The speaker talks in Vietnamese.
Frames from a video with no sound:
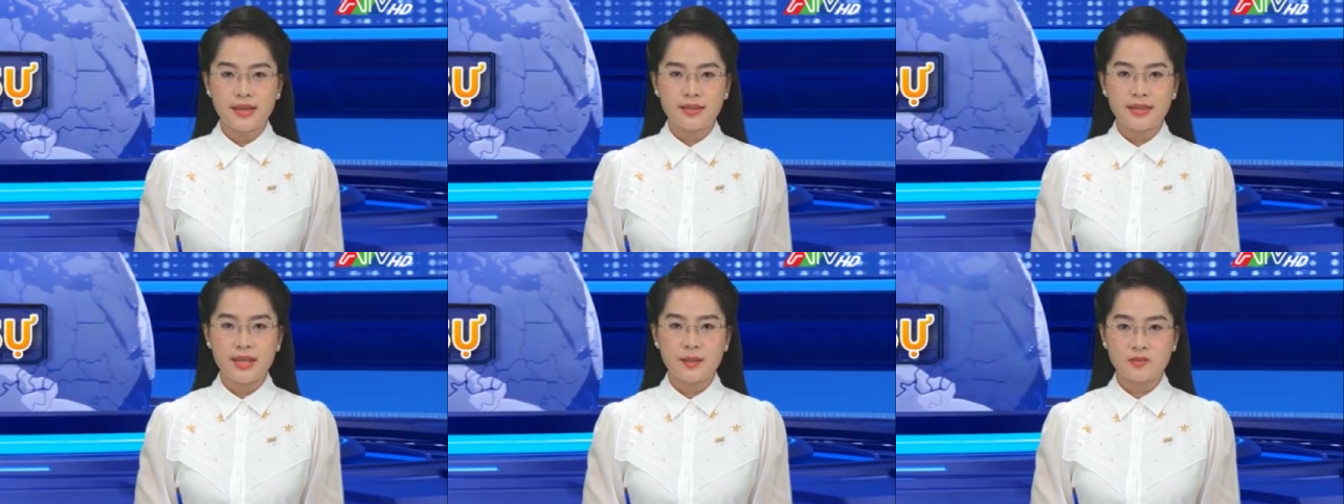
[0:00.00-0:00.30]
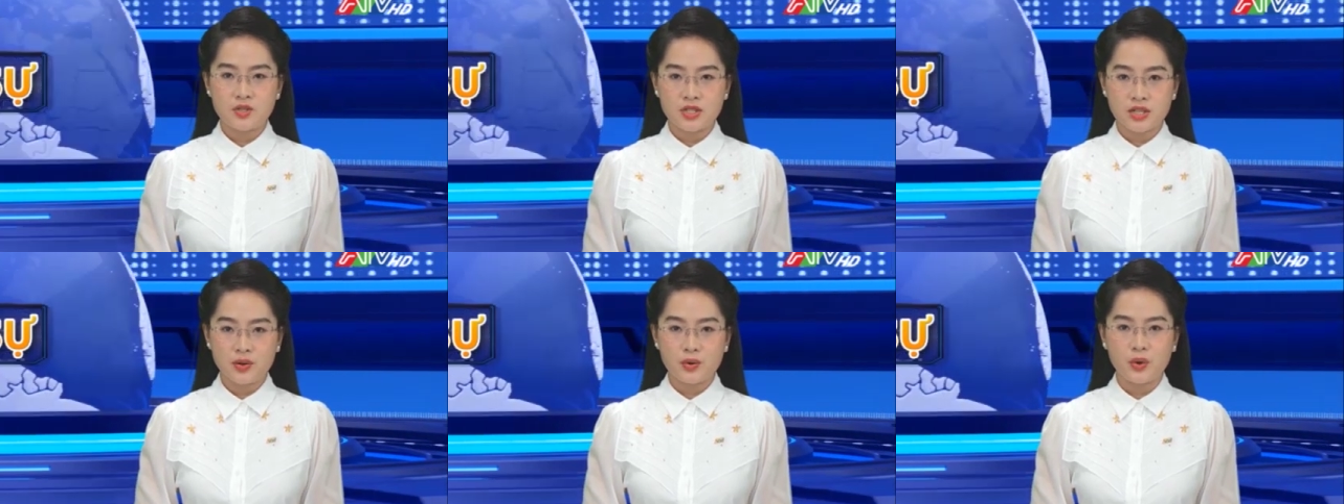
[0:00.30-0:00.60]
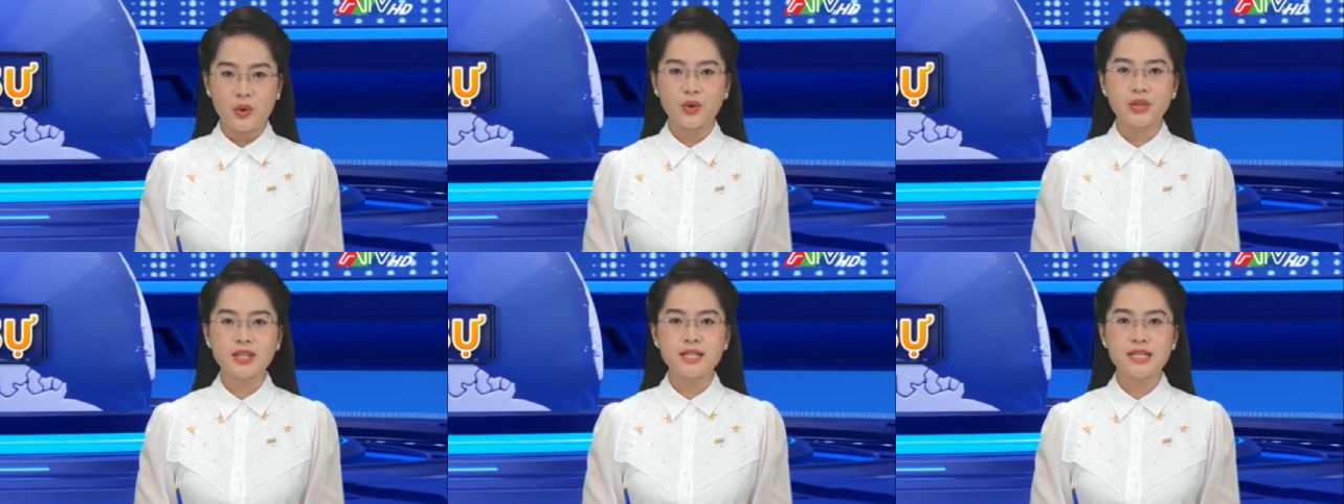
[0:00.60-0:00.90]
nhằm trao
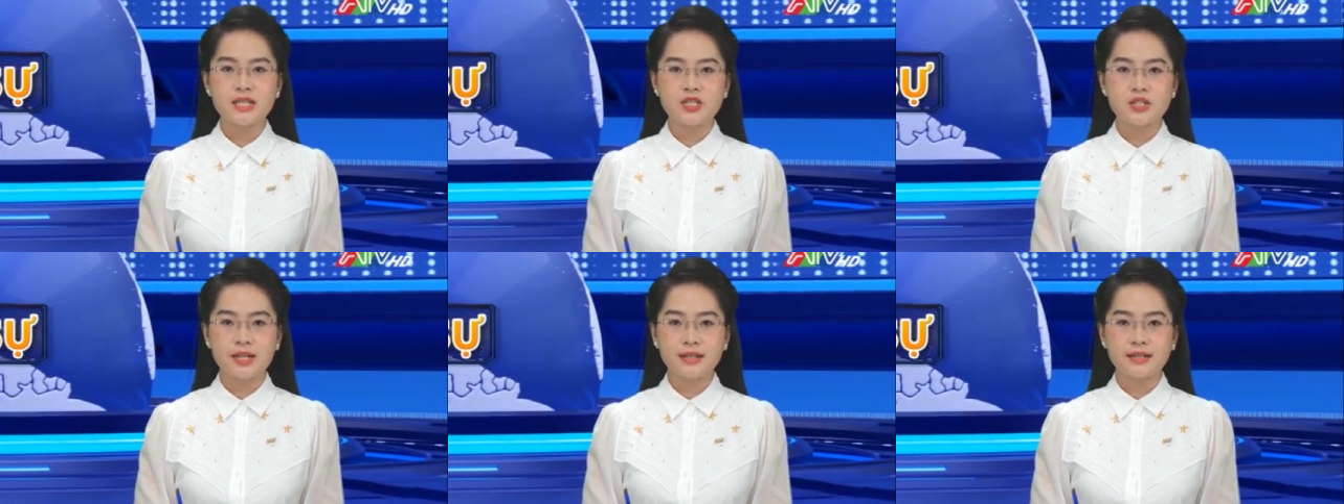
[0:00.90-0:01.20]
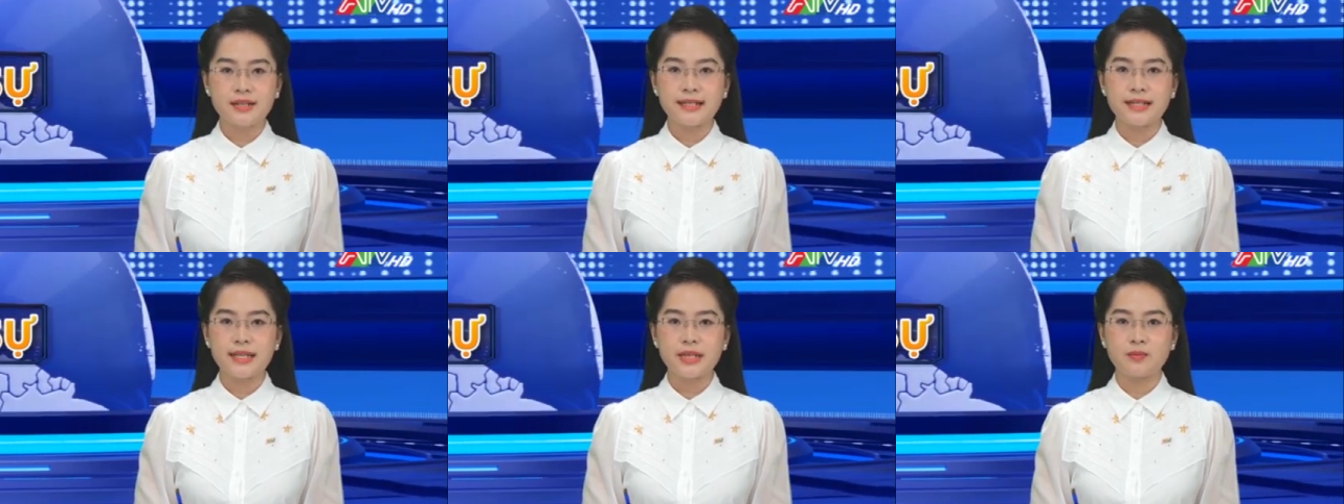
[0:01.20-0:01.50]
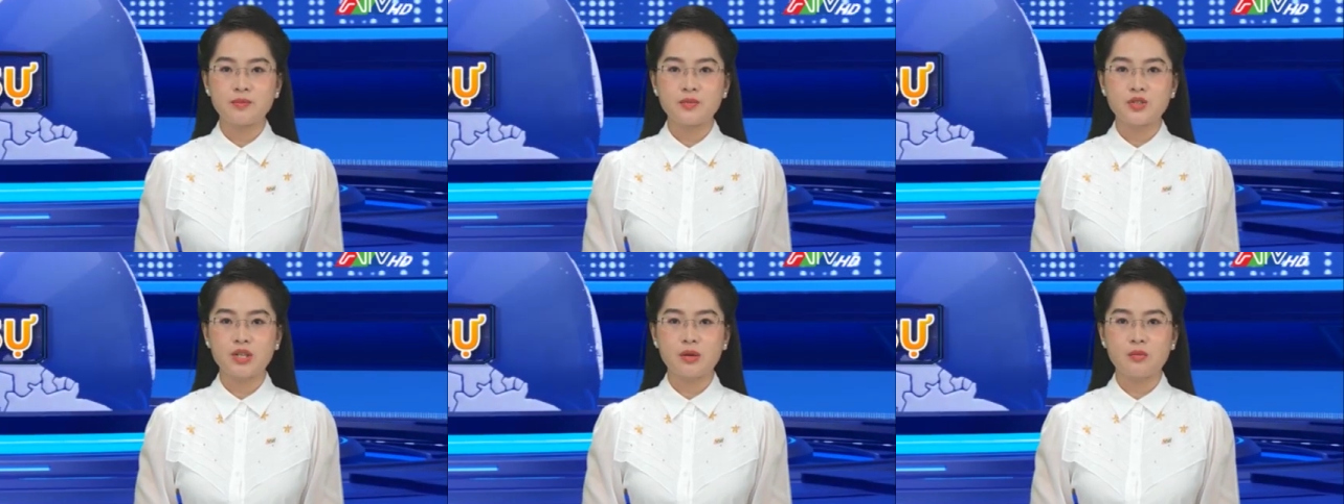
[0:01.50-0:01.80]
đổi chia sẻ kinh
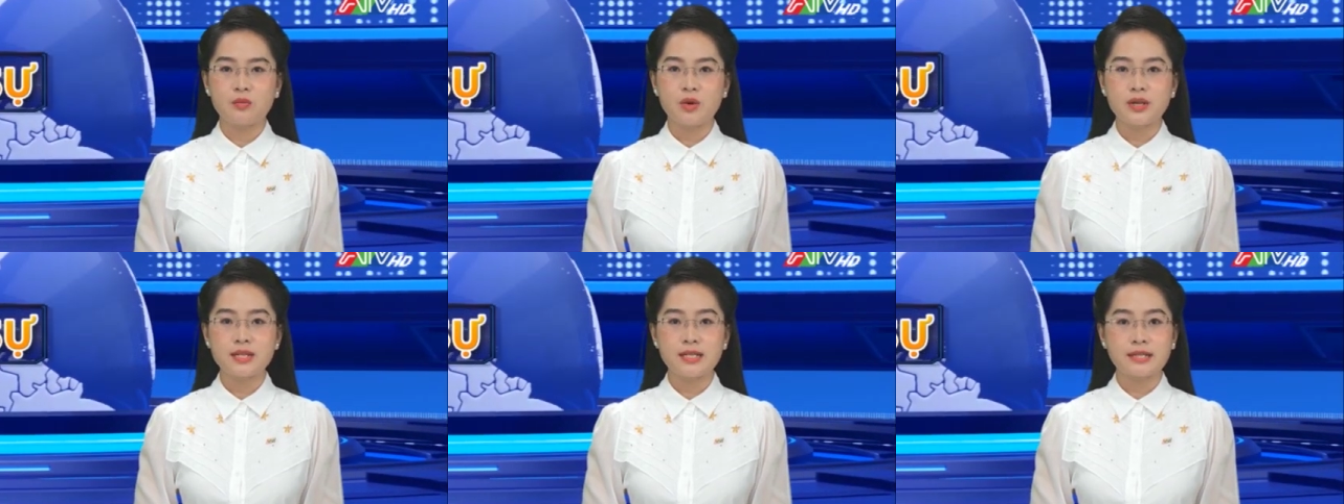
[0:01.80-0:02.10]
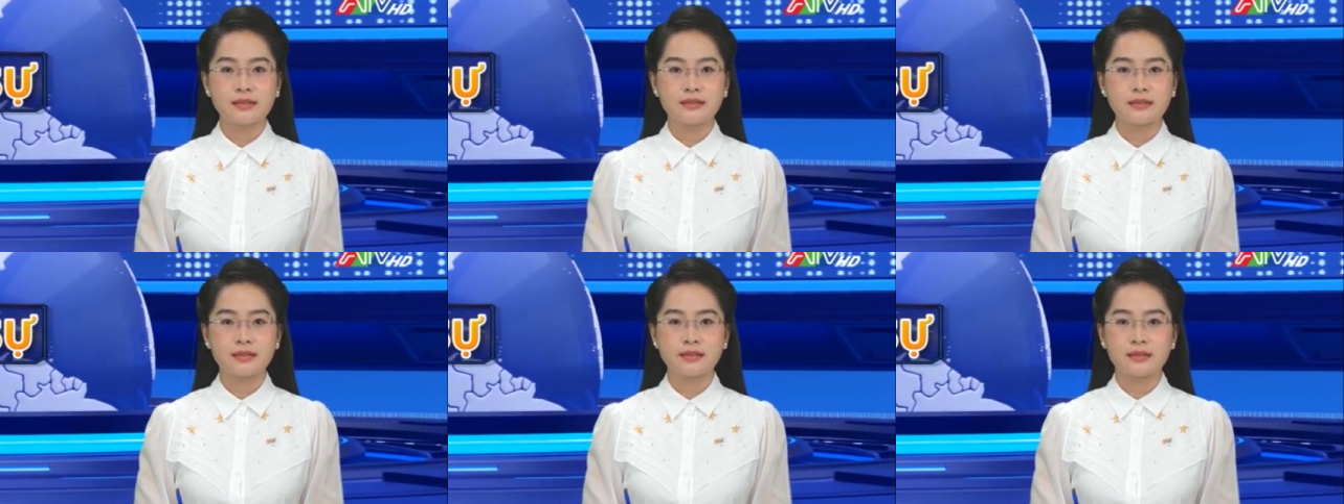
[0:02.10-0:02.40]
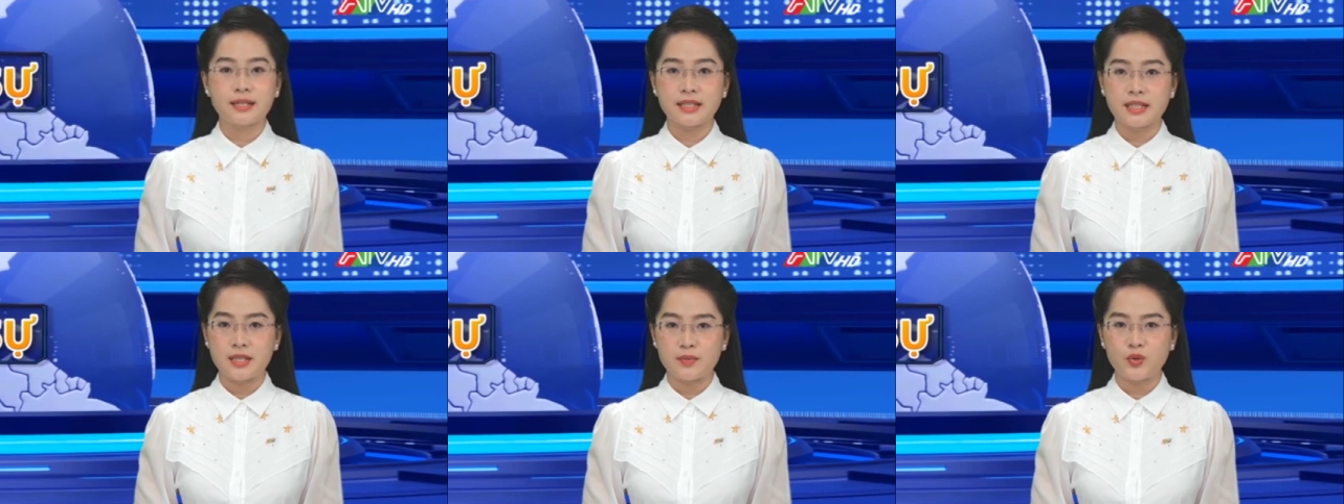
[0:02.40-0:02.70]
nghiệm trong quá trình
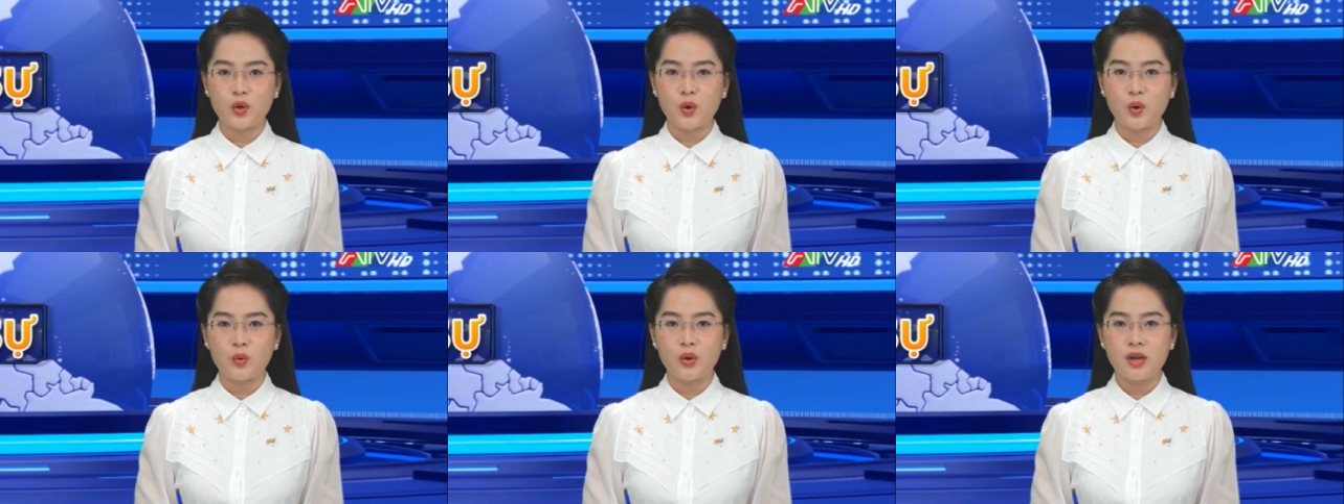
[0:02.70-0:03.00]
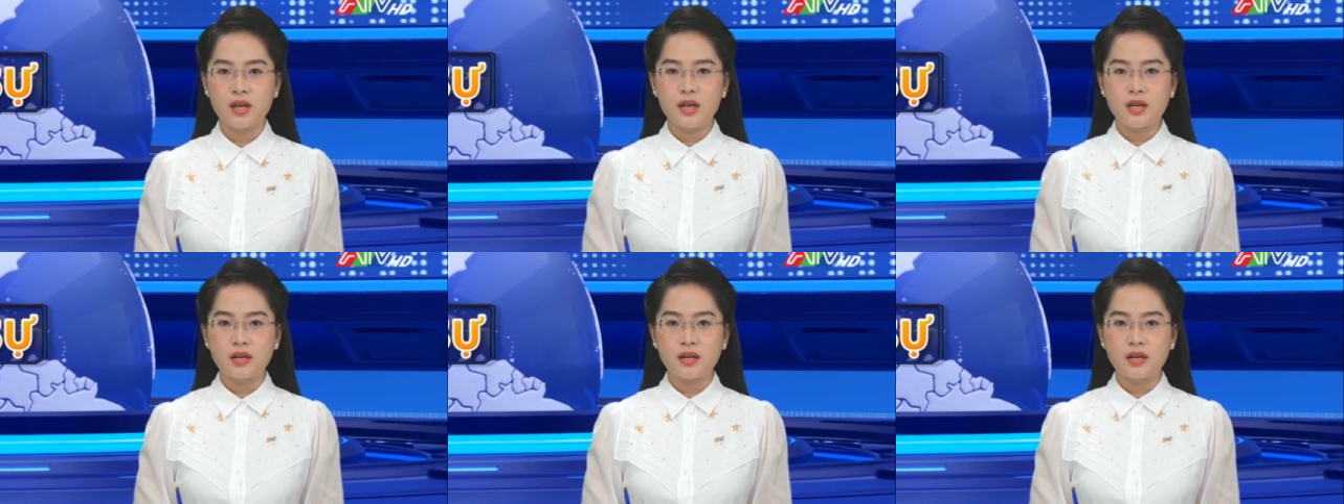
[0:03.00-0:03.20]
thực hiện nhiệm vụ,